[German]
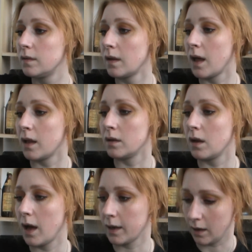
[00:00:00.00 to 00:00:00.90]

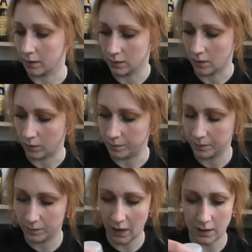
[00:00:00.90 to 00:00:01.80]
Dann, ach ja, genau.
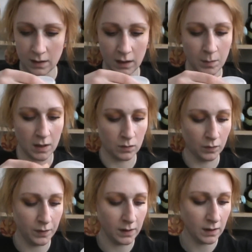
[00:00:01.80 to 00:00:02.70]
Da ist nicht mehr so
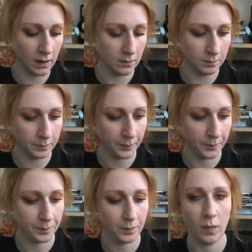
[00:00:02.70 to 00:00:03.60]
viel drin.
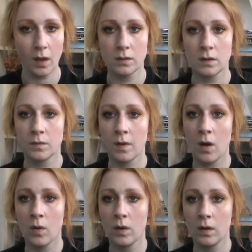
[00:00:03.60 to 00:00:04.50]
Das
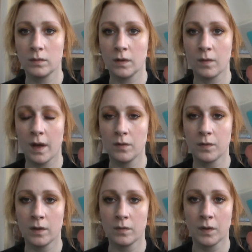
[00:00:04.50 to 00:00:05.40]
war auch, das war eine
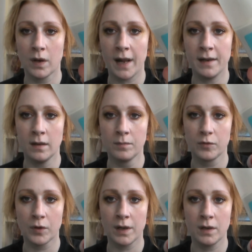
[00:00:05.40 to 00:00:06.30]
von, von Aldi,
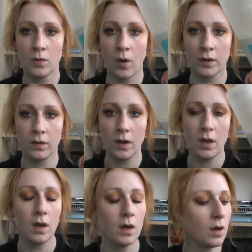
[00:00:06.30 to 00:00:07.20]
von Aldi Nord
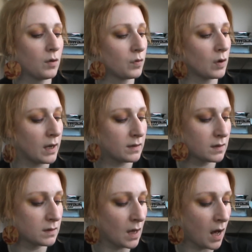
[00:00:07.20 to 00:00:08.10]
für
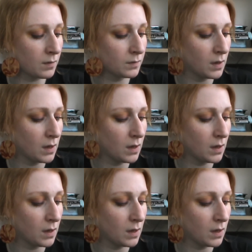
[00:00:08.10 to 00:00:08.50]
letztes Jahr.